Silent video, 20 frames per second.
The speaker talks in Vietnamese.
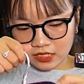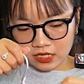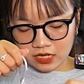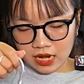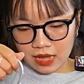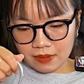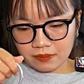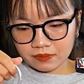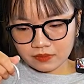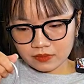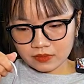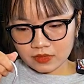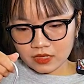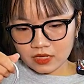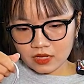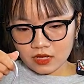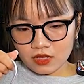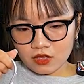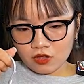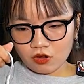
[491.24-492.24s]
chín mươi lăm.
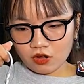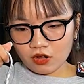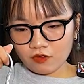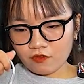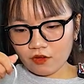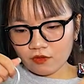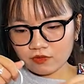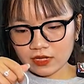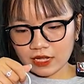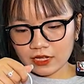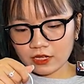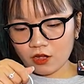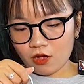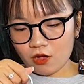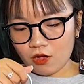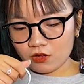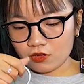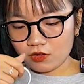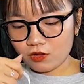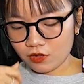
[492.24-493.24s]
Con này form size
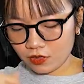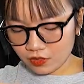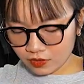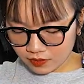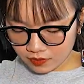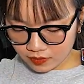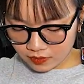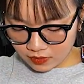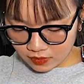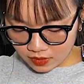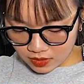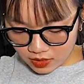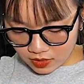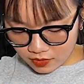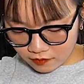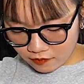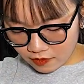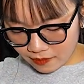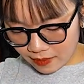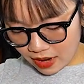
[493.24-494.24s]
nhỏ thôi.
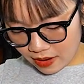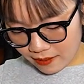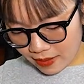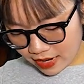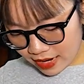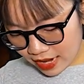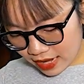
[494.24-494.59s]
Cái mã là mã